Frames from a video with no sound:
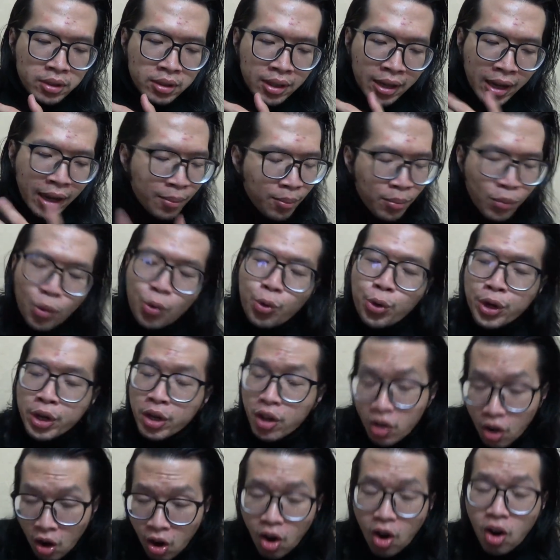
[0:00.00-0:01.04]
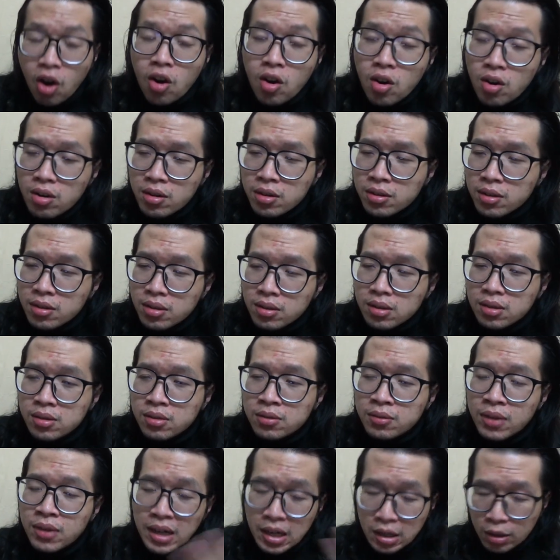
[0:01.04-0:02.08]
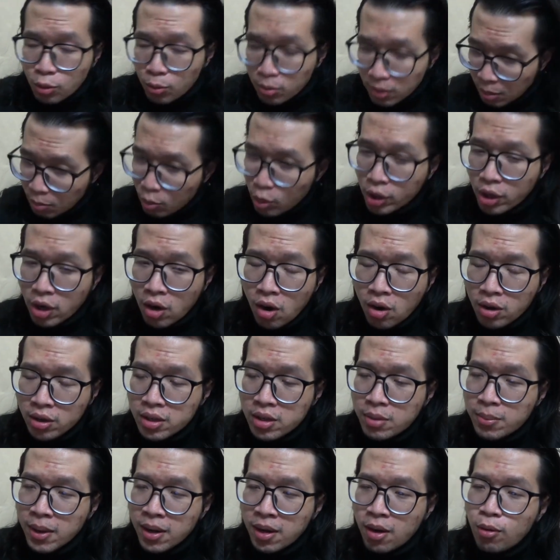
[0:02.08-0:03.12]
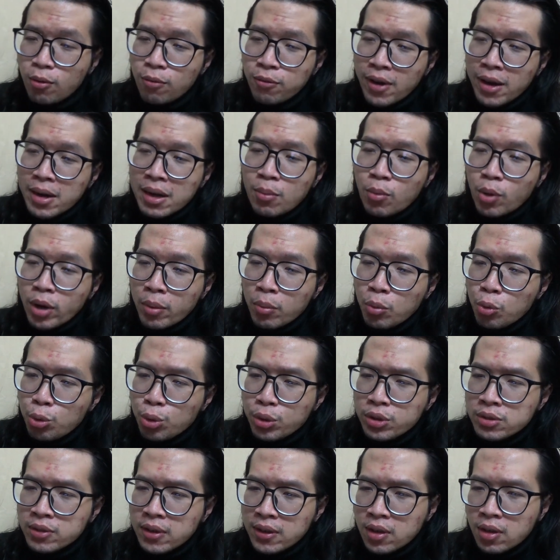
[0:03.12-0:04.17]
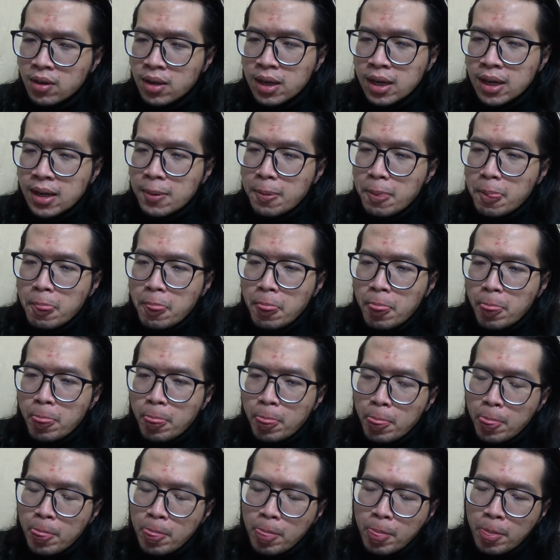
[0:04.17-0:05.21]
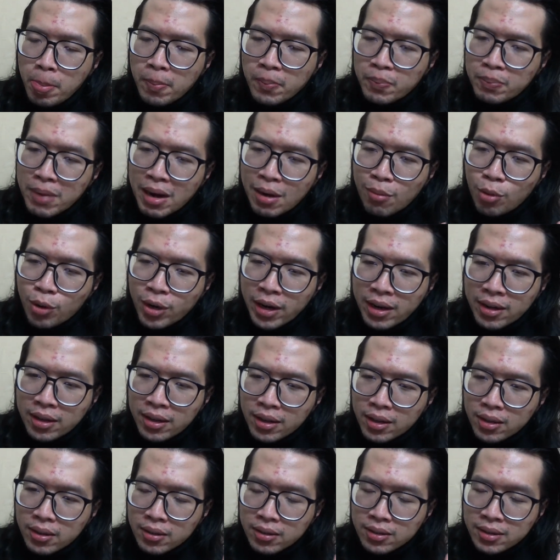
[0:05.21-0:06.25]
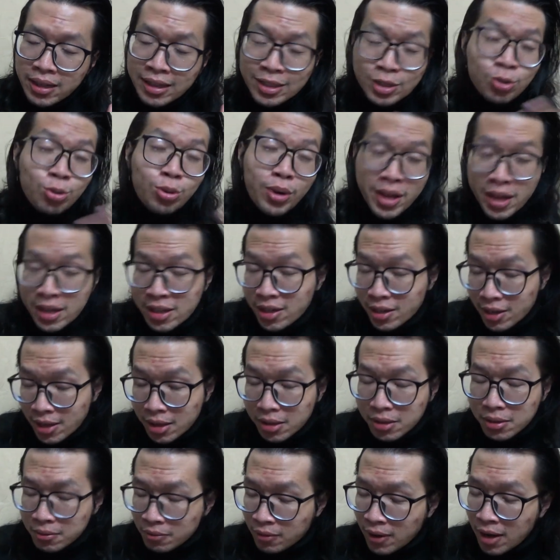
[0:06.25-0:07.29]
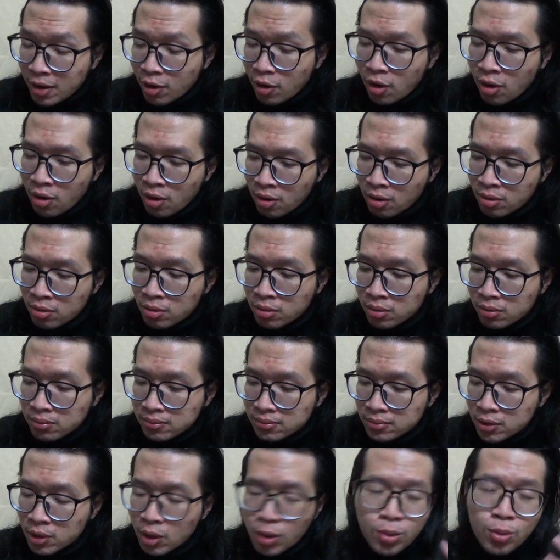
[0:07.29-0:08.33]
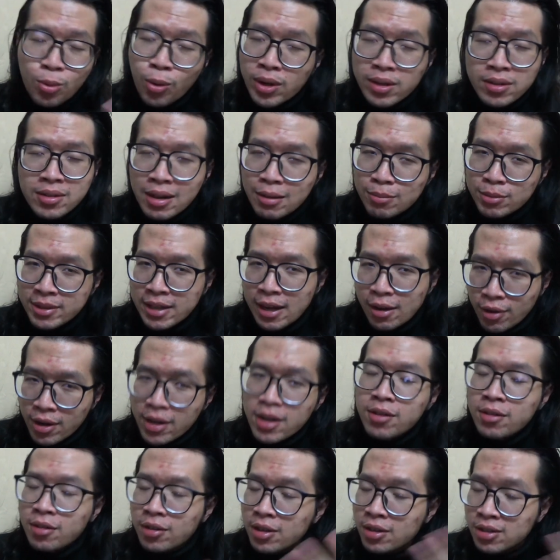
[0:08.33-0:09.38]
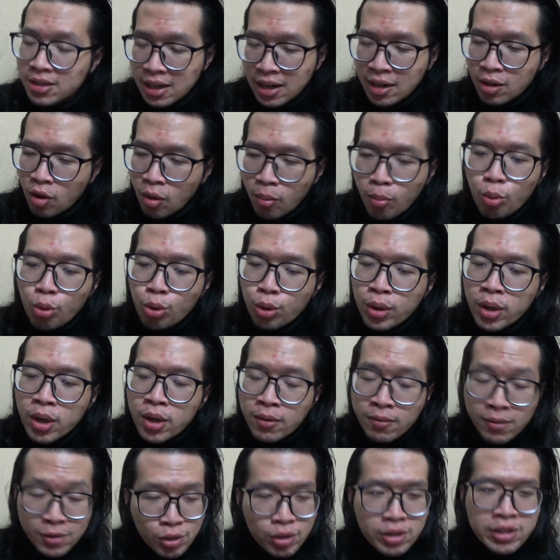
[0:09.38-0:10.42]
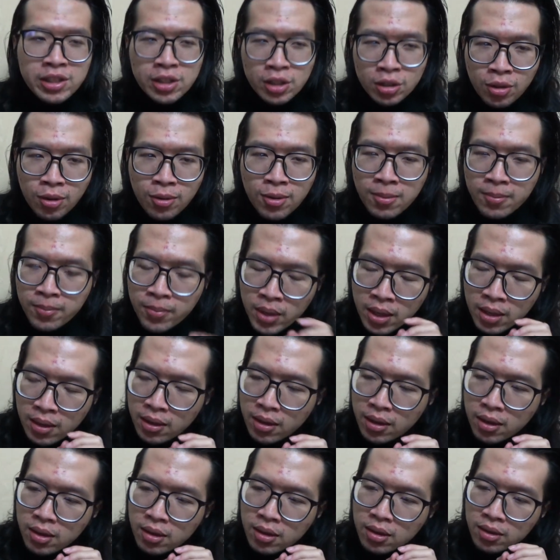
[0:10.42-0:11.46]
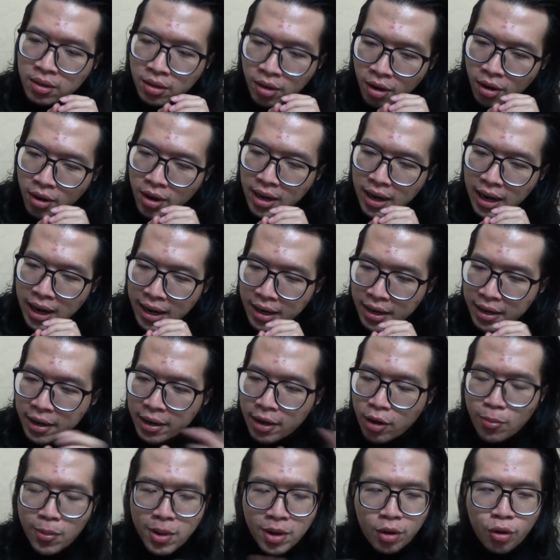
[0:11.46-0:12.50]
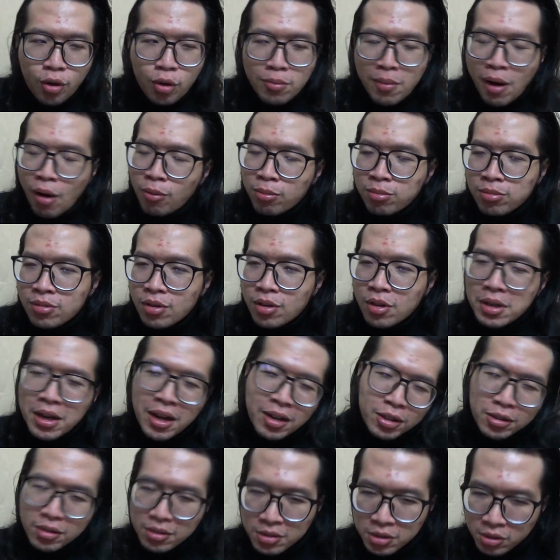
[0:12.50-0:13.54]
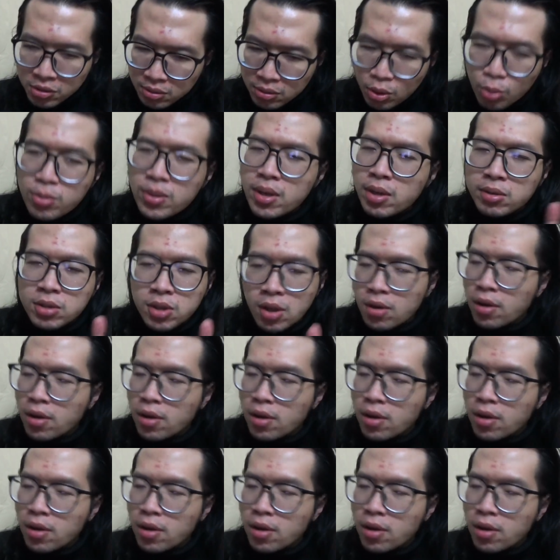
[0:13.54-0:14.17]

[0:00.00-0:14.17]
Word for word: cái mùi có và cũng là mùi ngọt nhưng mà không phải là một cái mùi sẽ gọi là mang một cái cái chủ đề nhất định và nó lôi cuốn làm sao đấy nó đơn giản có mùi và duy trì tốt gọi là nếu mà cái độ bóng gọi là đúng kiểu cho